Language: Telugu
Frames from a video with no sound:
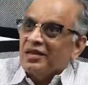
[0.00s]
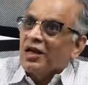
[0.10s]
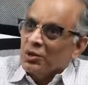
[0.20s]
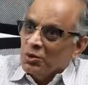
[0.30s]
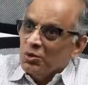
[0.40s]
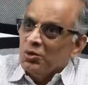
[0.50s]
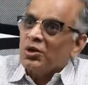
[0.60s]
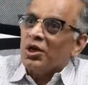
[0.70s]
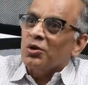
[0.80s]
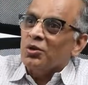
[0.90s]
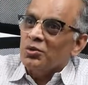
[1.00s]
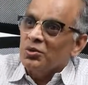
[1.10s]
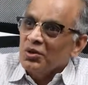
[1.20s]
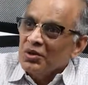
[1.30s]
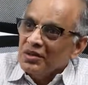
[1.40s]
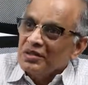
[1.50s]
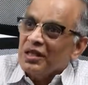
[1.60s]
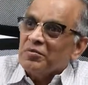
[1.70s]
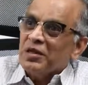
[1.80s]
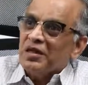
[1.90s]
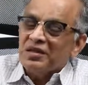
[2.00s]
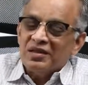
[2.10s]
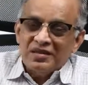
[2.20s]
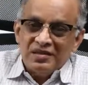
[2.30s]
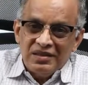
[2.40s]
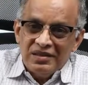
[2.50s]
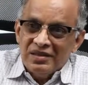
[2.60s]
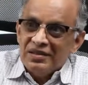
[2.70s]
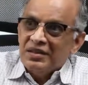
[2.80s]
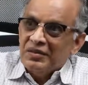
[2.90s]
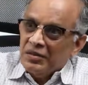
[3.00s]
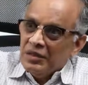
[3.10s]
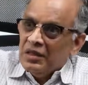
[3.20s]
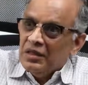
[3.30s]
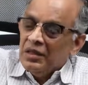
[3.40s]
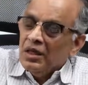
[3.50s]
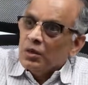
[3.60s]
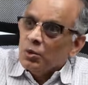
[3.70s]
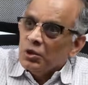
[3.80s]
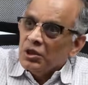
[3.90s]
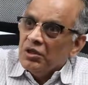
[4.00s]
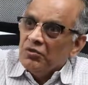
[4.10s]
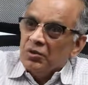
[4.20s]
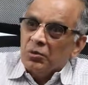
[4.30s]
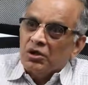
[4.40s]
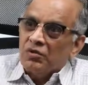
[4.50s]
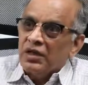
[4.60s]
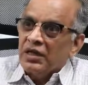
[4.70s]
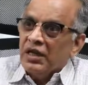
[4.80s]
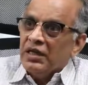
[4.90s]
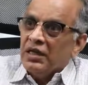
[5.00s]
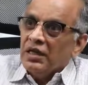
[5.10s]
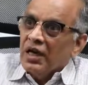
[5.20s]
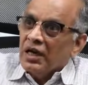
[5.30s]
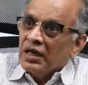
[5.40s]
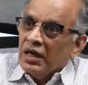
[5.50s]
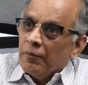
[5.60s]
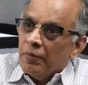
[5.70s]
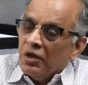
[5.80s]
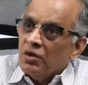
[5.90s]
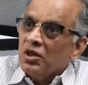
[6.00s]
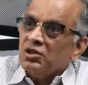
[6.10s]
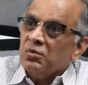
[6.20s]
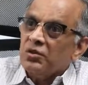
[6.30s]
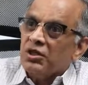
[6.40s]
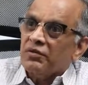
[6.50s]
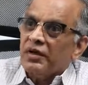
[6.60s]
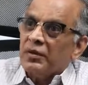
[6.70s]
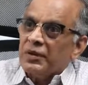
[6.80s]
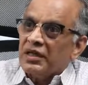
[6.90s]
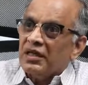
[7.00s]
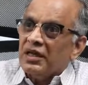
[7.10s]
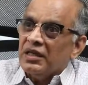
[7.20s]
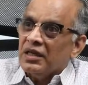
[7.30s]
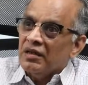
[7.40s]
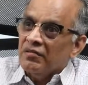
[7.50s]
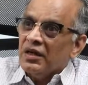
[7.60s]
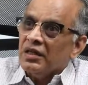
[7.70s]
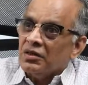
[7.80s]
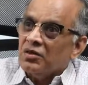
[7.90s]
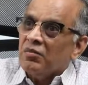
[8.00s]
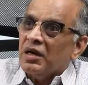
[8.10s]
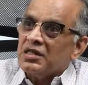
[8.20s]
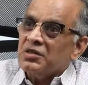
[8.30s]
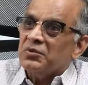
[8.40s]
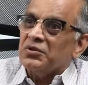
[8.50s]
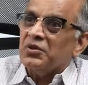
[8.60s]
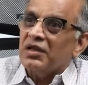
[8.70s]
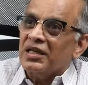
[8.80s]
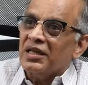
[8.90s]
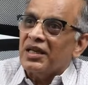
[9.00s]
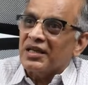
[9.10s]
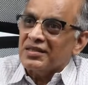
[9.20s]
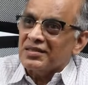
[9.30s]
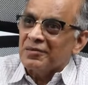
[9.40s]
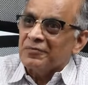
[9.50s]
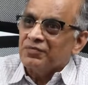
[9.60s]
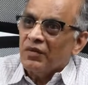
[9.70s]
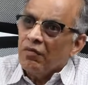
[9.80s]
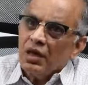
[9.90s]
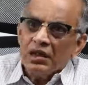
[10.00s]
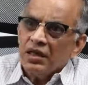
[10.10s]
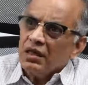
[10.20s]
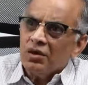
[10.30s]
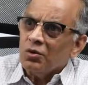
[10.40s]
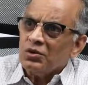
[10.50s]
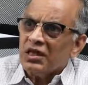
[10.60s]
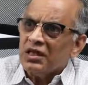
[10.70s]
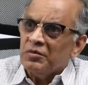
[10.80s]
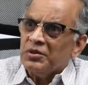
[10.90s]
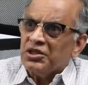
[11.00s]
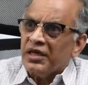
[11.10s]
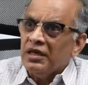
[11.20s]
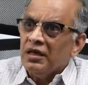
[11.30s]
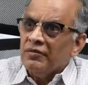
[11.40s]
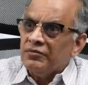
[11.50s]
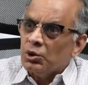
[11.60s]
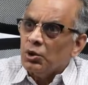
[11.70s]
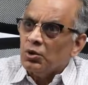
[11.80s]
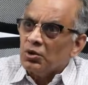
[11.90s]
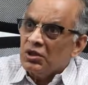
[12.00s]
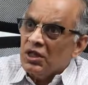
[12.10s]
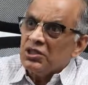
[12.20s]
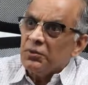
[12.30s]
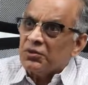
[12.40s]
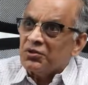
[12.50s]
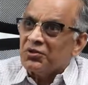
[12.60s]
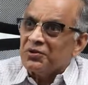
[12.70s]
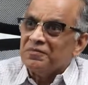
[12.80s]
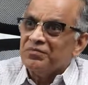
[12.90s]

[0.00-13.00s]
నారదుడు కర్ణుడు ధర్మ ఈ కుంతీదేవికి పుట్టిన వాళ్ళు కానీ అట్లాగే పాండురాజుకు పుట్టినటువంటి పిల్లలు కానీ వీళ్ళంతా కూడా మానసపుత్రులుగానే లెక్కేస్తాం వాళ్ళందరికీ హక్కులు సంక్రమించాయి విధుడు దాసీపుత్రుడు